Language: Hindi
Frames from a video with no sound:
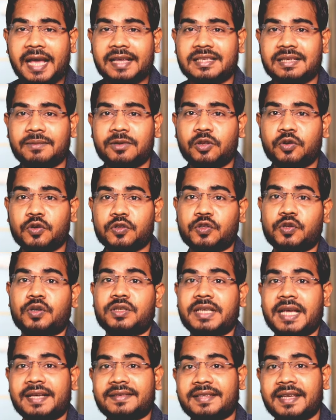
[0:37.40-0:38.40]
ऐसे में दोस्तों
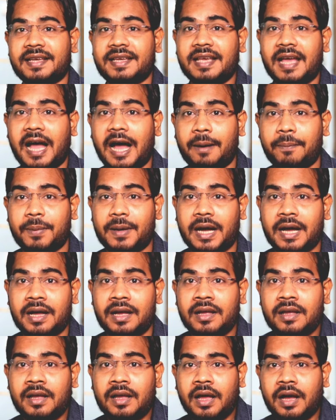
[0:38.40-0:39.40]
जैसे ही आपका
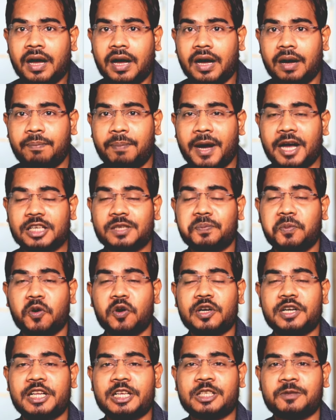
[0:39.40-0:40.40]

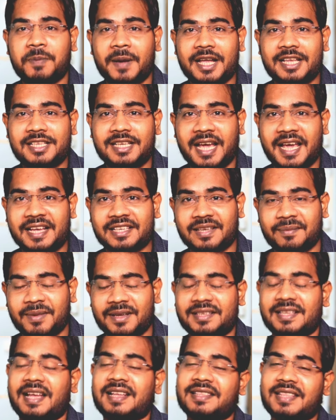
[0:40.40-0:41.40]
पासपोर्ट डिस्पैच का
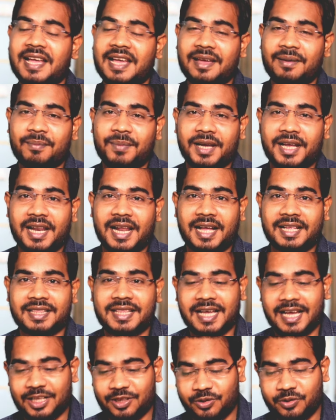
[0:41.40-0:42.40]
एसएमएस आता है मेल
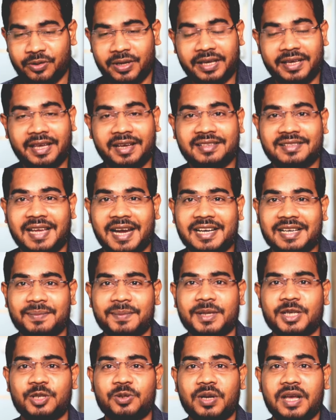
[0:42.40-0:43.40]
आता है तो एक
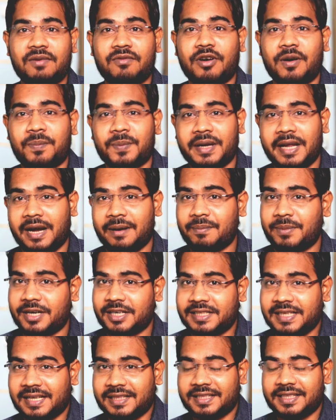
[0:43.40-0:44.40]
एक्साइटमेंट जो है वो अपने आप
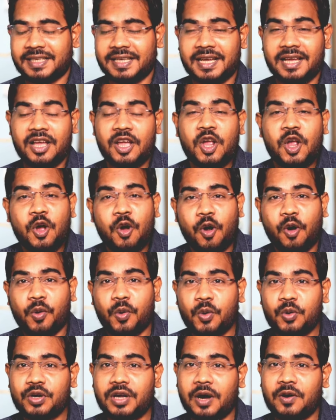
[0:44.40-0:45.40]
बढ़ जाती है और
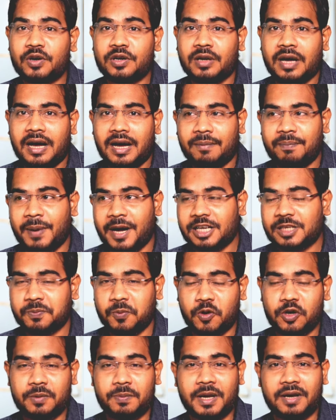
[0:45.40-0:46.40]
नो डाउट
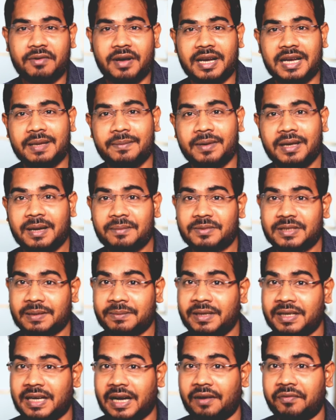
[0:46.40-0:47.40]
पासपोर्ट बनवाने में हम
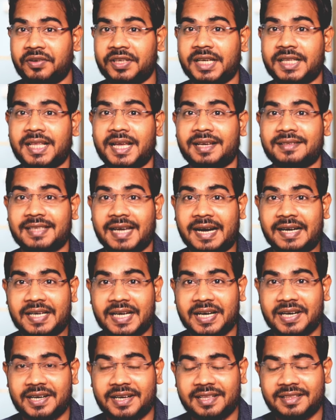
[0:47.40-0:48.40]
सभी काफ़ी ज़्यादा
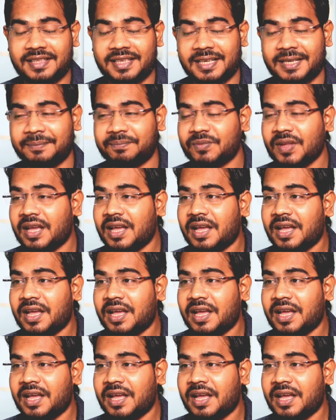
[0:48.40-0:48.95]
एक्साइटेड रहते हैं